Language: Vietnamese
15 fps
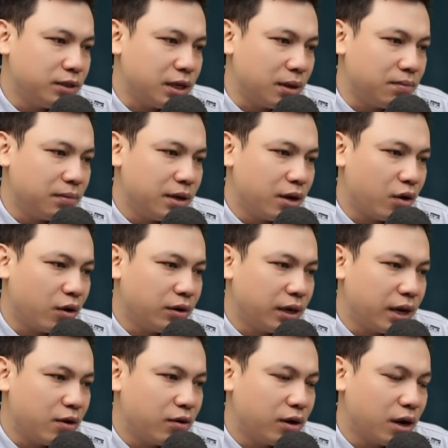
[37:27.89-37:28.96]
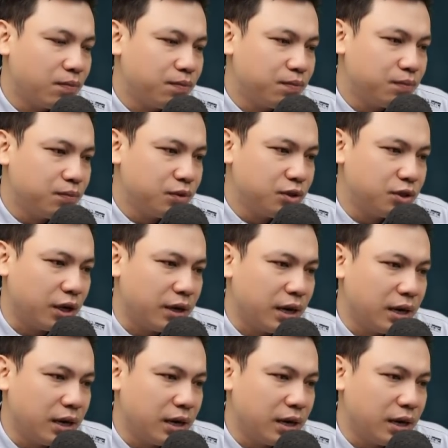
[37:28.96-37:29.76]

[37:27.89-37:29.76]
đôi mắt ghê tởm khinh bỉ.